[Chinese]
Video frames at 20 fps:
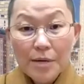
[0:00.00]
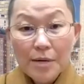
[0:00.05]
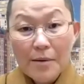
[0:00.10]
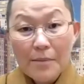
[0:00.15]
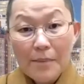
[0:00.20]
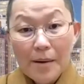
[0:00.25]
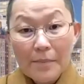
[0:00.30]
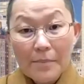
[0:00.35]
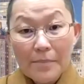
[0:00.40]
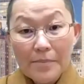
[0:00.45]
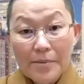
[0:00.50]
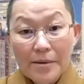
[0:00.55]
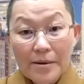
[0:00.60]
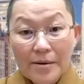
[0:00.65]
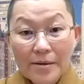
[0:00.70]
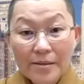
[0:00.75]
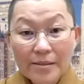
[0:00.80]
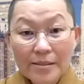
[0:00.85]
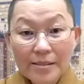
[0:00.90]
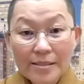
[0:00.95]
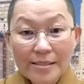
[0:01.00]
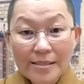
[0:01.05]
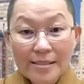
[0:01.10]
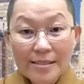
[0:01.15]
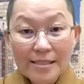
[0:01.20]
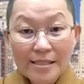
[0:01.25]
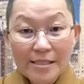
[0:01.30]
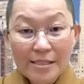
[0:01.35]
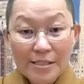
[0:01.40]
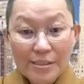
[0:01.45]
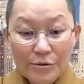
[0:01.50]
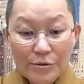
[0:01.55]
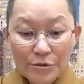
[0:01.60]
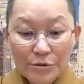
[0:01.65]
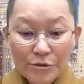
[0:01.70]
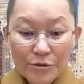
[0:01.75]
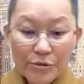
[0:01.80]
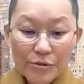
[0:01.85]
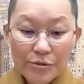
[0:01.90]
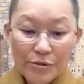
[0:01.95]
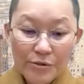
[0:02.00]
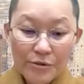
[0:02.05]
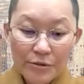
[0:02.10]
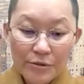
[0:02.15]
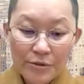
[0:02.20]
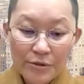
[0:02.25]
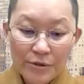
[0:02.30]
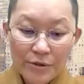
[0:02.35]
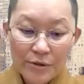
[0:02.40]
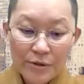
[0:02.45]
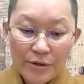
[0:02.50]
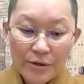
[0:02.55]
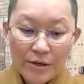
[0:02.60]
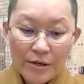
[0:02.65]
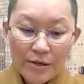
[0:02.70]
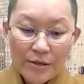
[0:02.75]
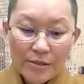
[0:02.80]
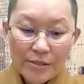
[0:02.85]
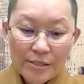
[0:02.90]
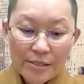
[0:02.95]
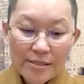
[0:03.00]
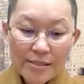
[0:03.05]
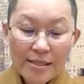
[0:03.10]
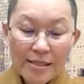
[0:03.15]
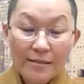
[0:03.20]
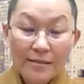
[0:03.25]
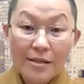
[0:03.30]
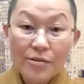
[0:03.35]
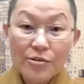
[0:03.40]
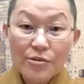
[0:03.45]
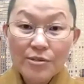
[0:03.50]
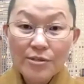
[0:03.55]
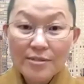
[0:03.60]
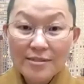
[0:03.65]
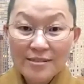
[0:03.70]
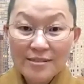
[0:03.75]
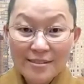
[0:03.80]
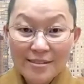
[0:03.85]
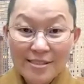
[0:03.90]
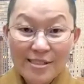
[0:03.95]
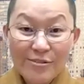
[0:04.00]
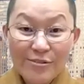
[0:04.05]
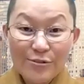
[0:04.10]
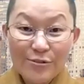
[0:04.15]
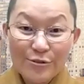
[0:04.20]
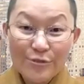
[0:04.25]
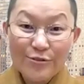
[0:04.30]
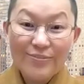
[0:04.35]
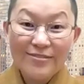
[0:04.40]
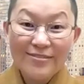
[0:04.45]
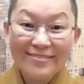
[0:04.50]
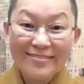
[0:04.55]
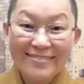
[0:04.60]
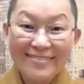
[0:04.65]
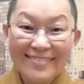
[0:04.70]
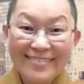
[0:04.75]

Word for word: 不要把别人的一些情绪影响到自己的情绪。